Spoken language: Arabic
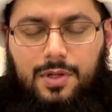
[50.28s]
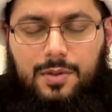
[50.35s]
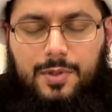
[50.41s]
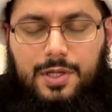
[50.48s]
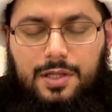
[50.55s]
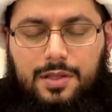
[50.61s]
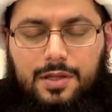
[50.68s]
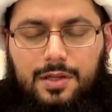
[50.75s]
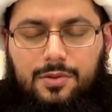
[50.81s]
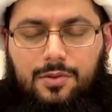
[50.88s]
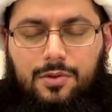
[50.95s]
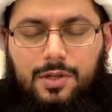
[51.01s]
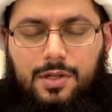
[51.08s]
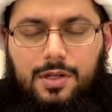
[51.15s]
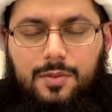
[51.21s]
ولماذا
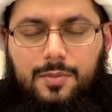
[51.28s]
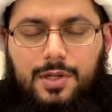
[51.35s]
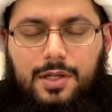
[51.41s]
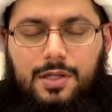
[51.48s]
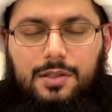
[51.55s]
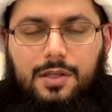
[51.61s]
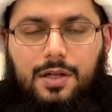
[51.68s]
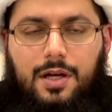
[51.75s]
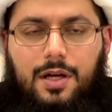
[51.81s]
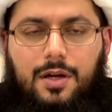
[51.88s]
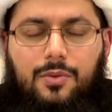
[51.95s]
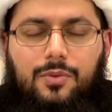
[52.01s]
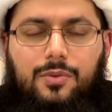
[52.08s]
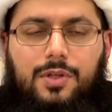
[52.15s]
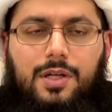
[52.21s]
كلما
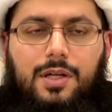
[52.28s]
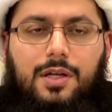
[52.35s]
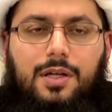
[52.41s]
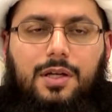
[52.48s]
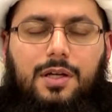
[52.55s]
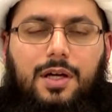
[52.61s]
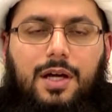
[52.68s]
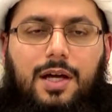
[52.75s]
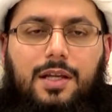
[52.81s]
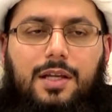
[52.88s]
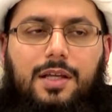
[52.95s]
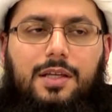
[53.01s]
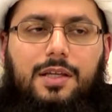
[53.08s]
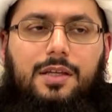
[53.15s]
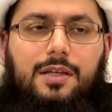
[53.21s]
دعونا
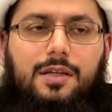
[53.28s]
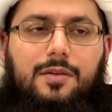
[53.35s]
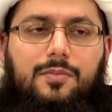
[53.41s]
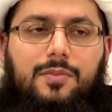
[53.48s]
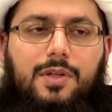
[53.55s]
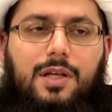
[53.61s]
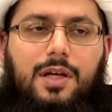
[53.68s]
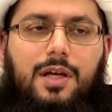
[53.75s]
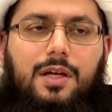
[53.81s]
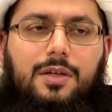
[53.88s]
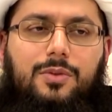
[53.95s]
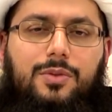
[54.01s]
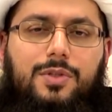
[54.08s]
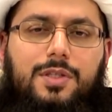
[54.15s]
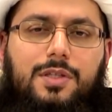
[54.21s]
عليهم لا
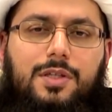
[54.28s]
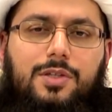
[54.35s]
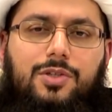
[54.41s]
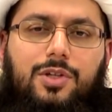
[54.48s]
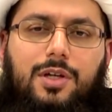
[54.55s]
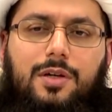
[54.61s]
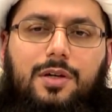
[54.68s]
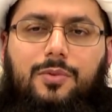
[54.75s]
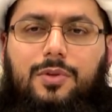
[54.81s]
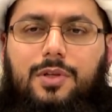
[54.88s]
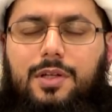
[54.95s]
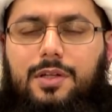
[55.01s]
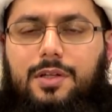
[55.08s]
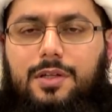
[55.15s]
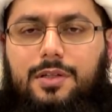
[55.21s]
يستجاب
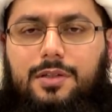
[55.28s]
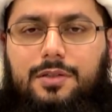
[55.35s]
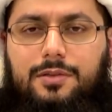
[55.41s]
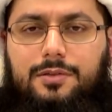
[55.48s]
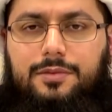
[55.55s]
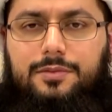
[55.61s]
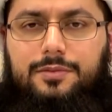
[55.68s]
لنا